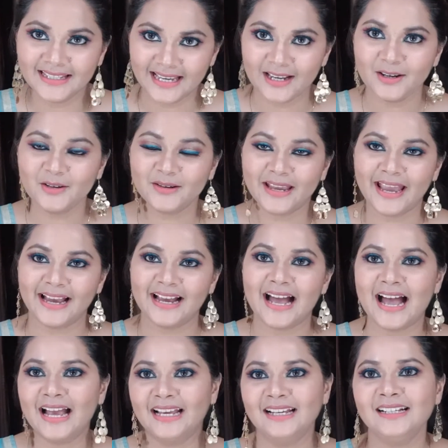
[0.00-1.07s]
ये लुक है
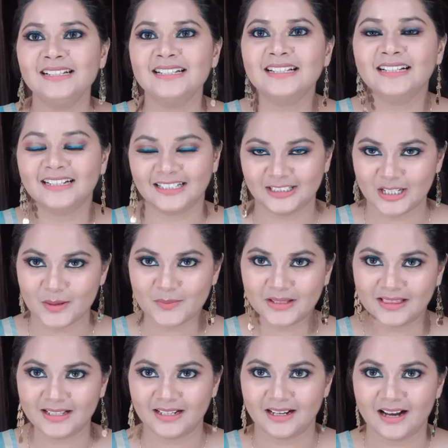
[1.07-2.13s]
गाइस
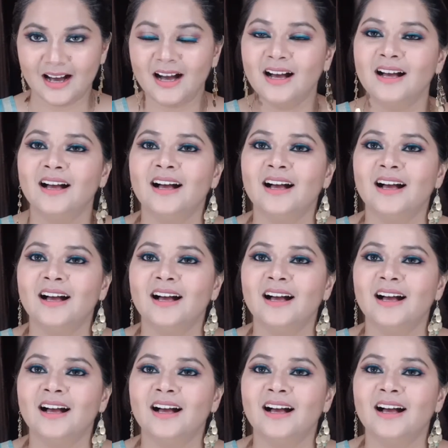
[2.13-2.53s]
रक्षाबंधन का